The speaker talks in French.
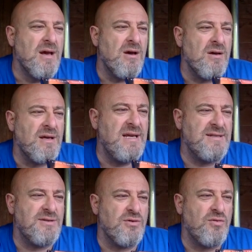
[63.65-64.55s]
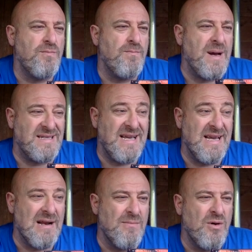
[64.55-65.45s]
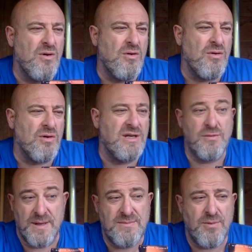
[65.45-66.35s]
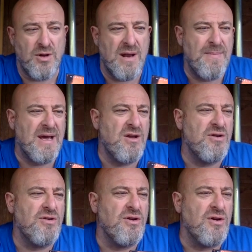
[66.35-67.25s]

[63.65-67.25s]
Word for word: euh, se passe également, qui se passe pendant la période